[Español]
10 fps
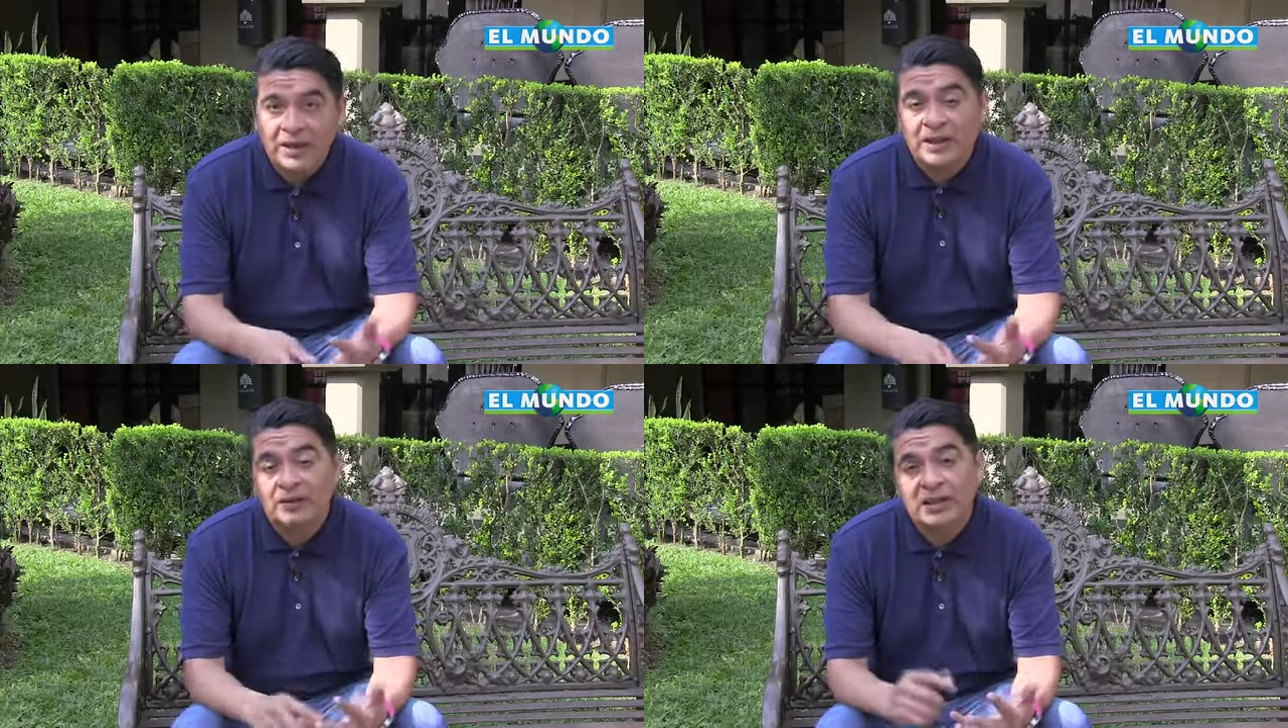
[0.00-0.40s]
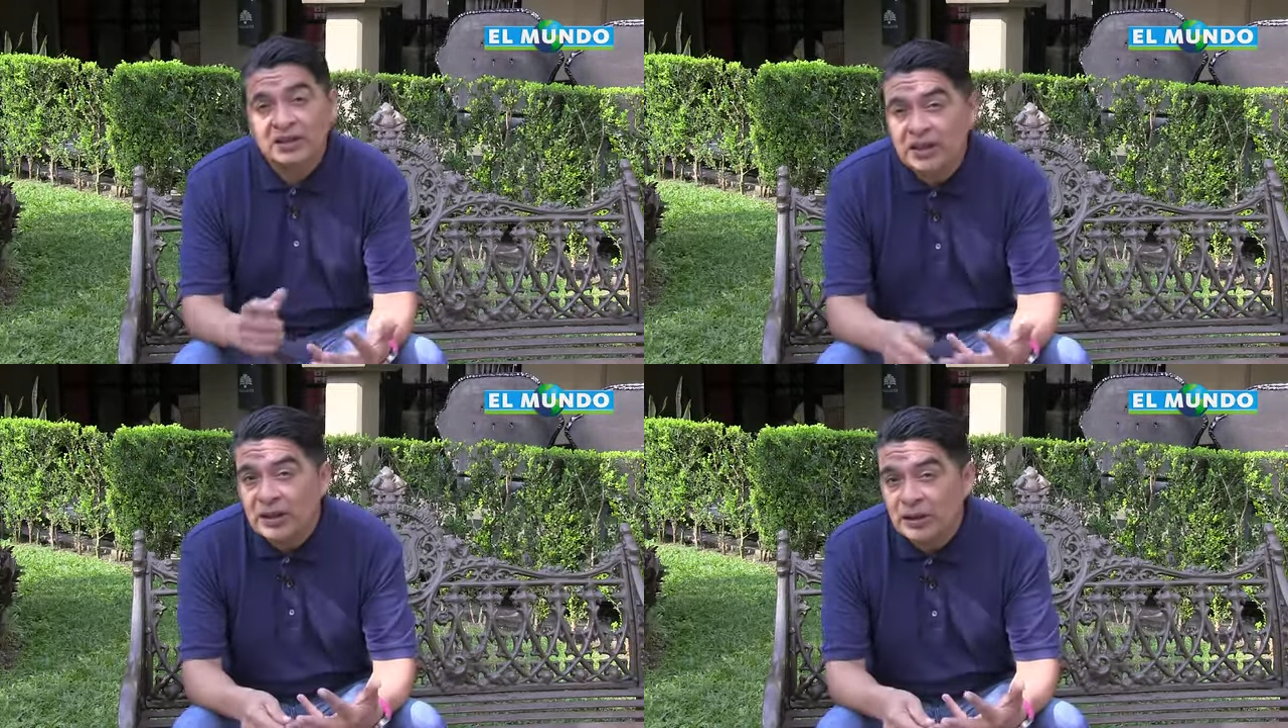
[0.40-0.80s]
ir a un
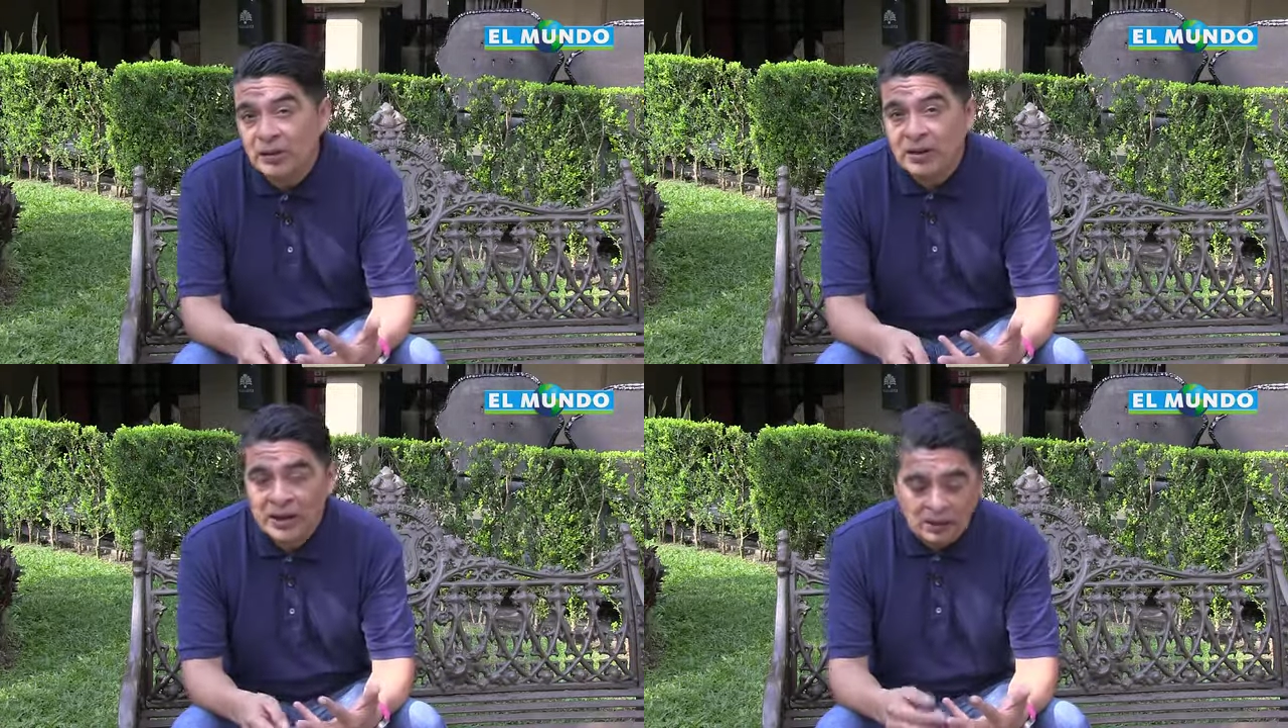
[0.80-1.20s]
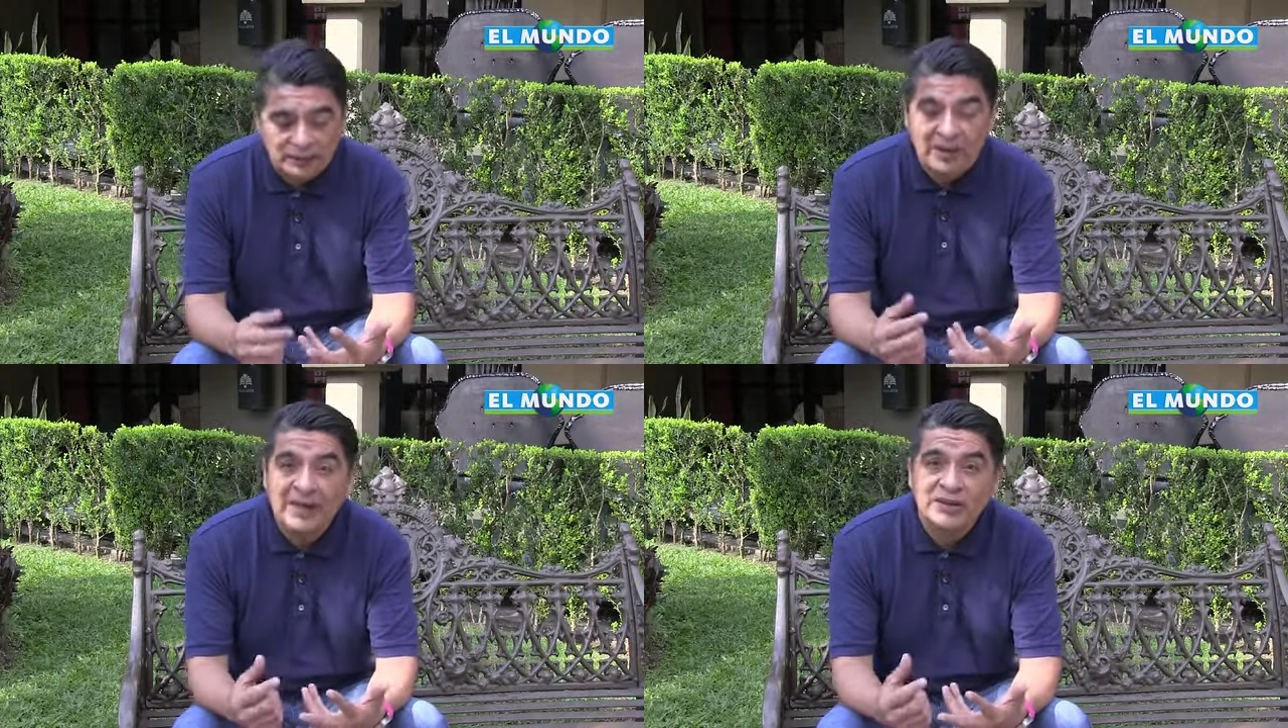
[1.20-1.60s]
asilo, a
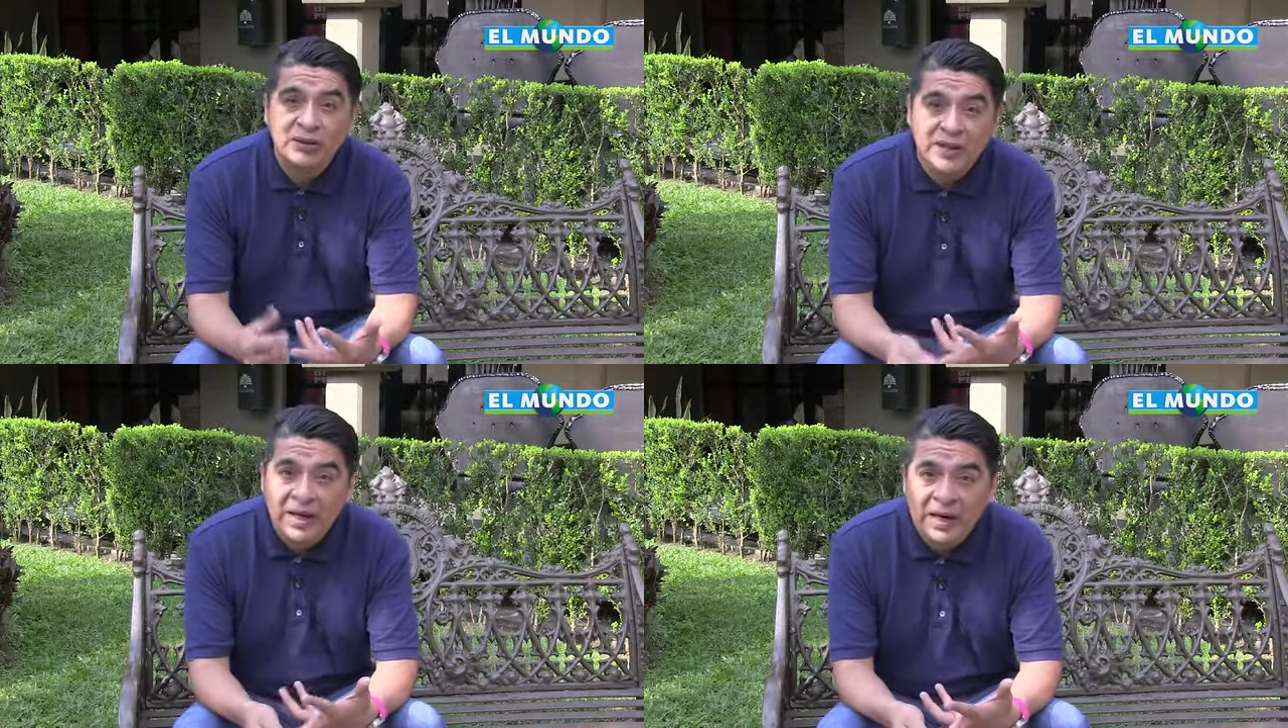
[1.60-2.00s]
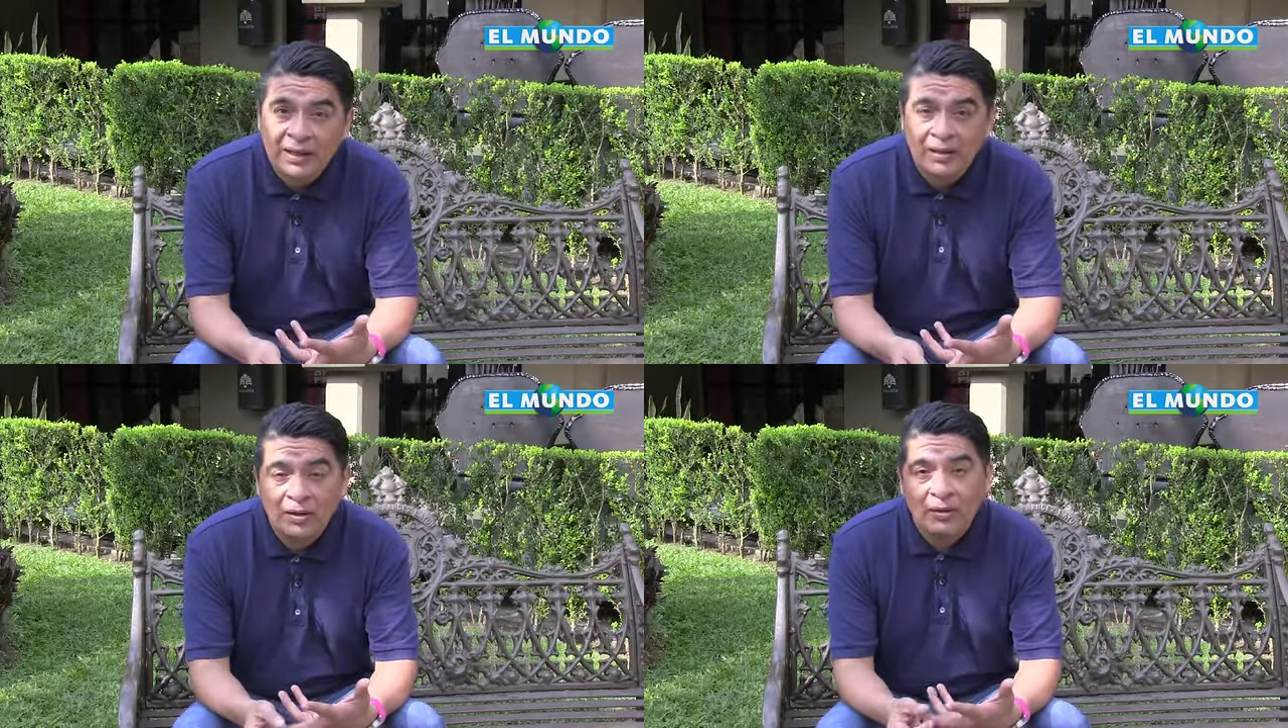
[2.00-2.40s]
una casa hogar,